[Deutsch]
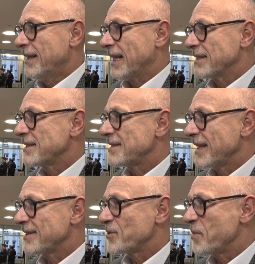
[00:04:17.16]
Das ist
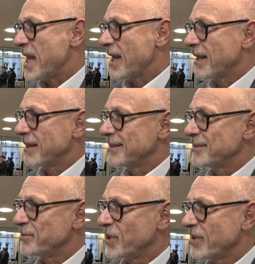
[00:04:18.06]
jetzt mehr
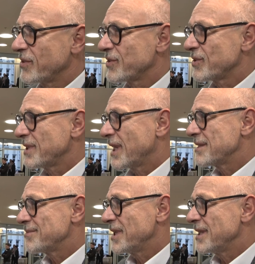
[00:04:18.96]

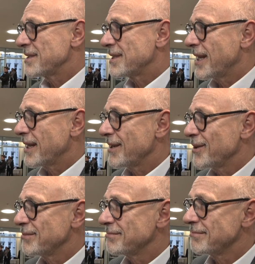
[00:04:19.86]

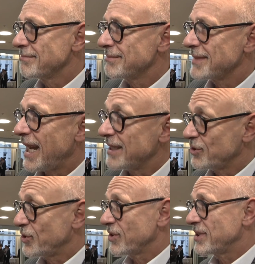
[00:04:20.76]
Bundesgesundheitsministerium, ein
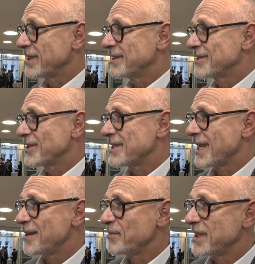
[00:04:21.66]
Stückchen
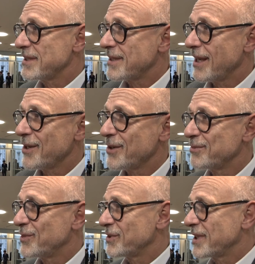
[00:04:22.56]

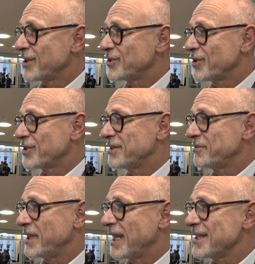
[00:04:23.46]
Sozialministerium und ein Stückchen
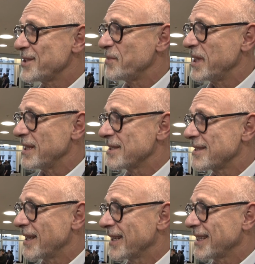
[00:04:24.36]

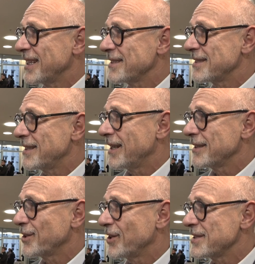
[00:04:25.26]
Finanzminister. Kriegen Sie da
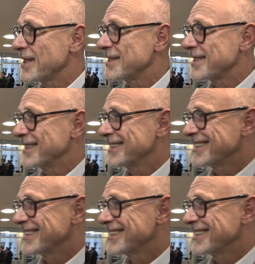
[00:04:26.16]
einen Konsens hin?